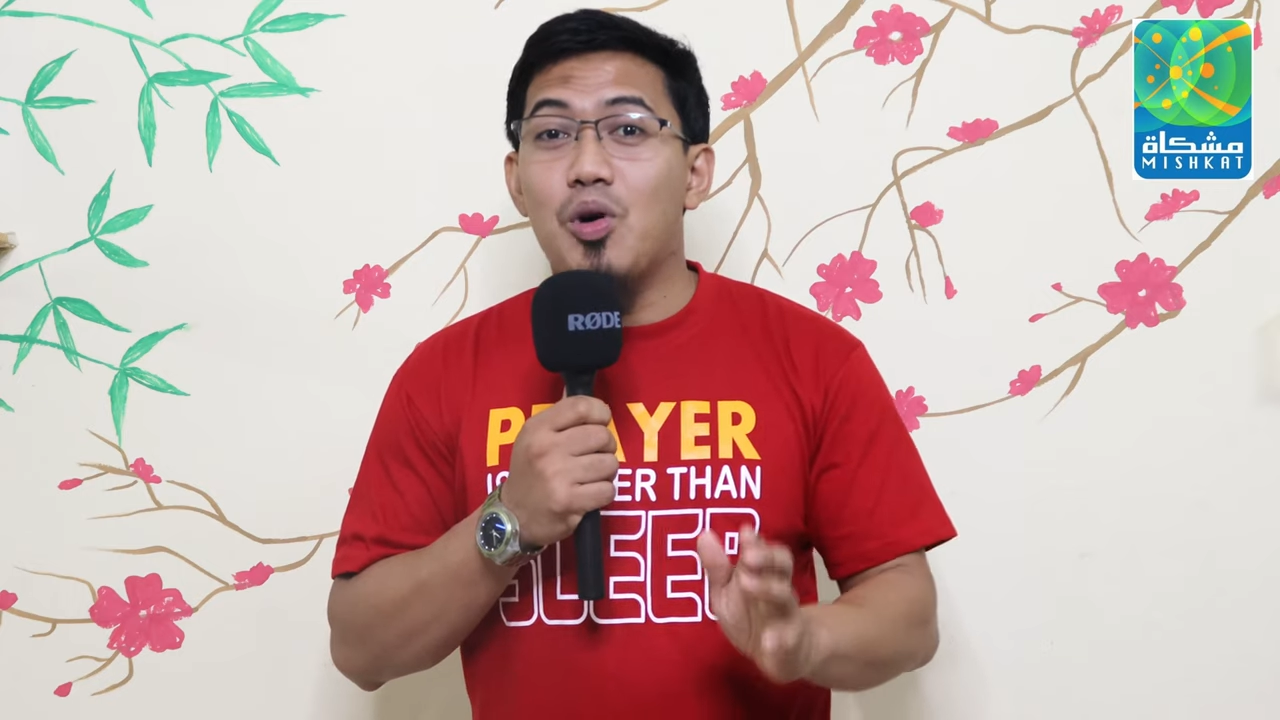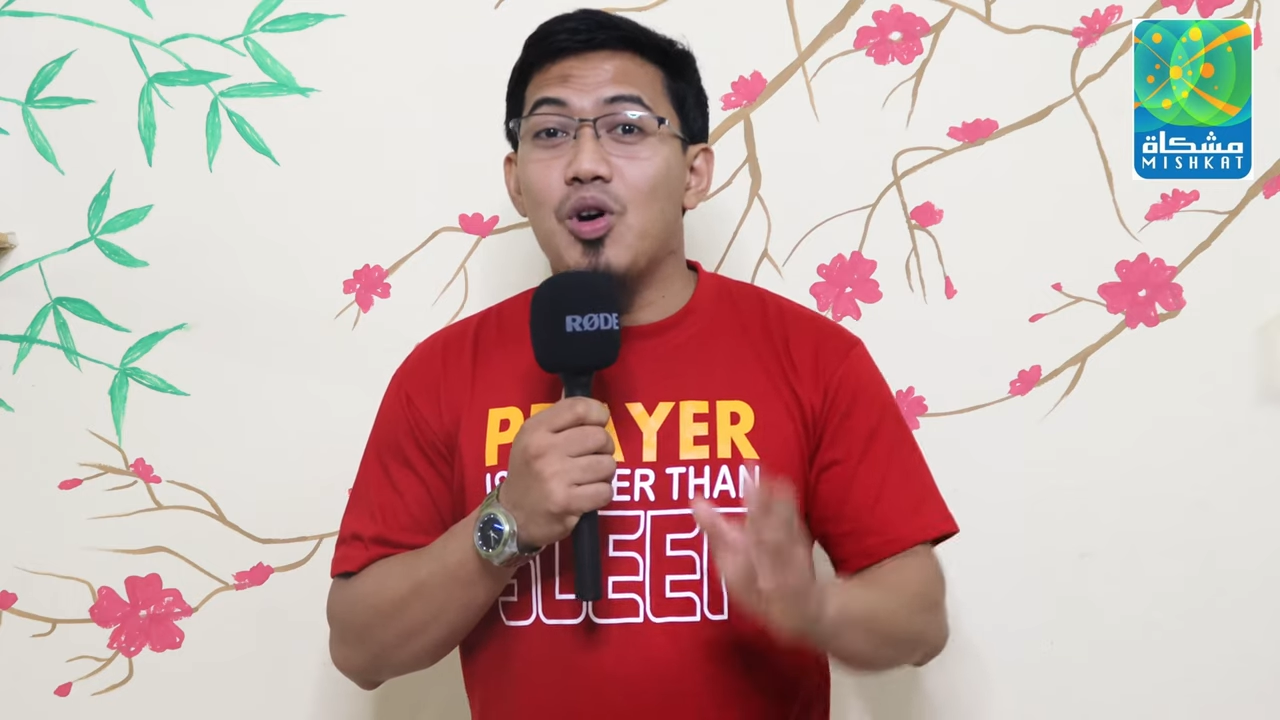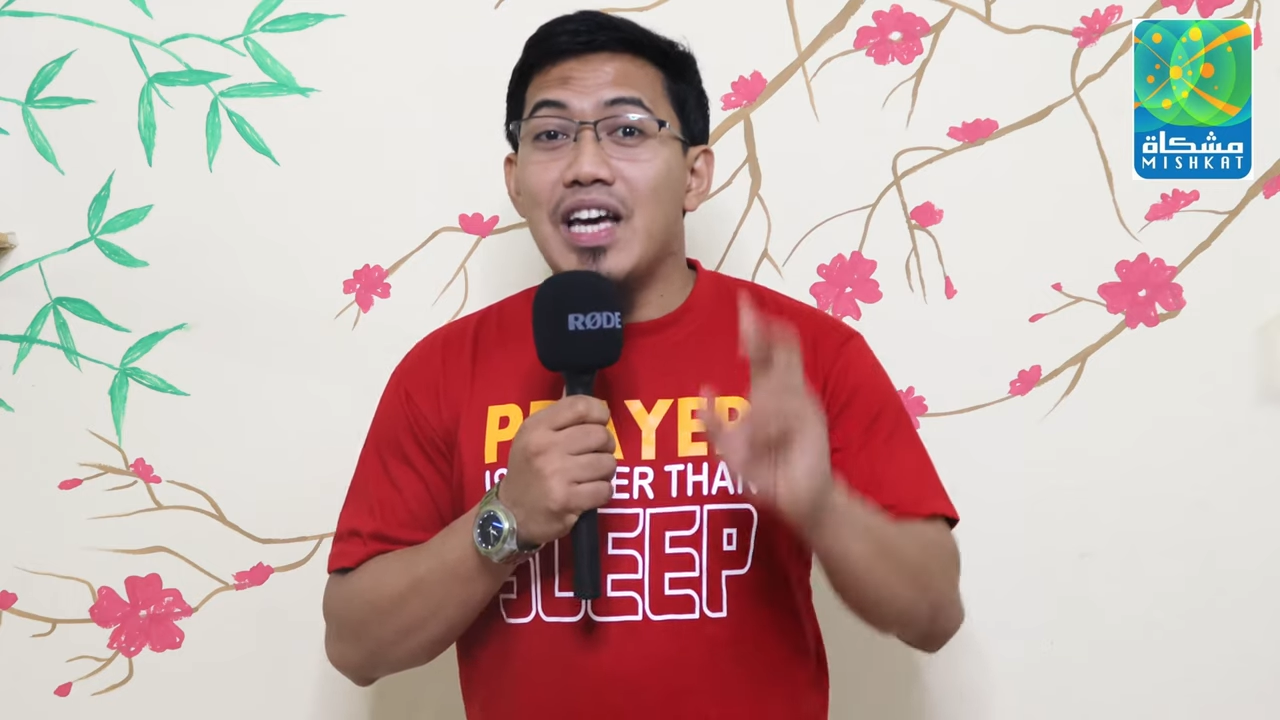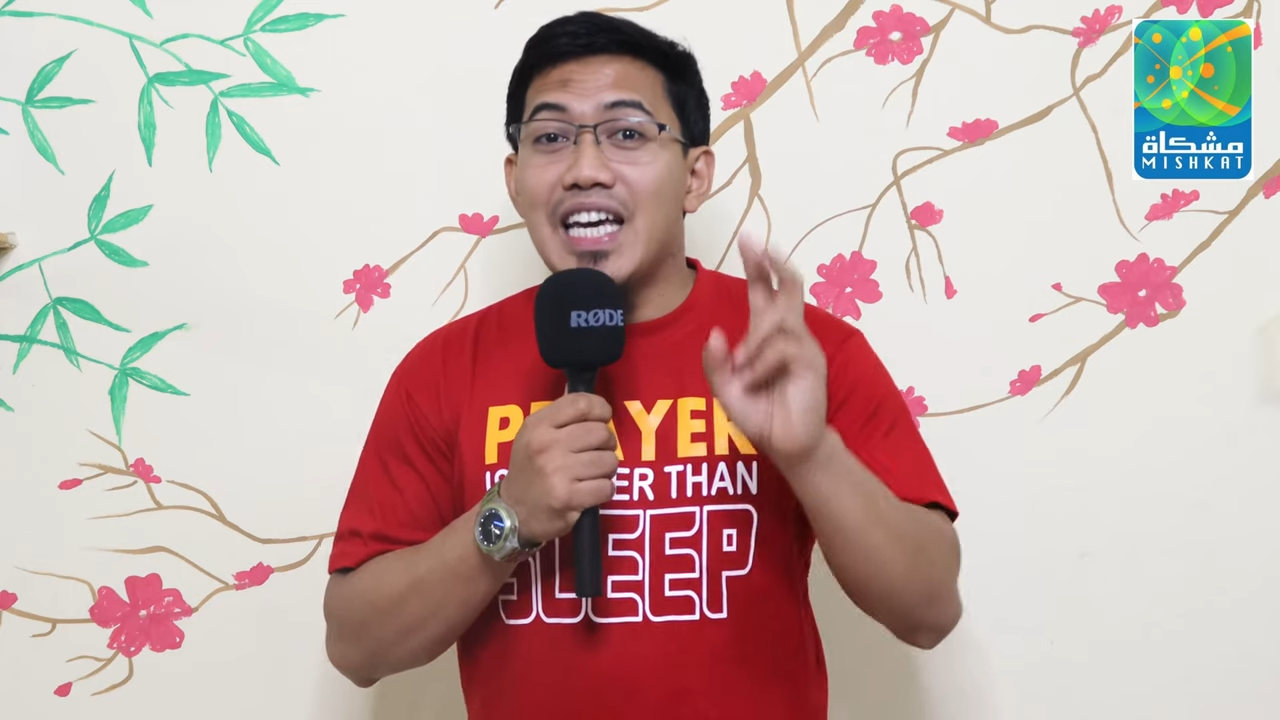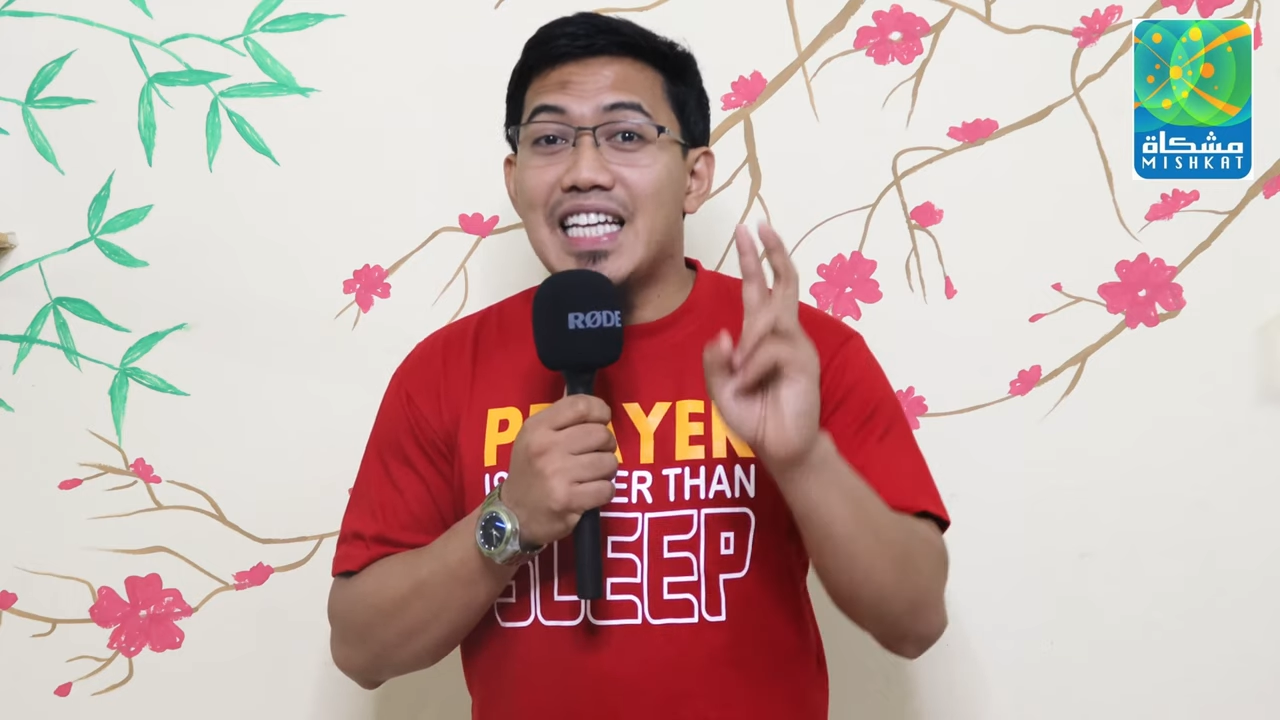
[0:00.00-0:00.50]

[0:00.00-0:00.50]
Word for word: mo,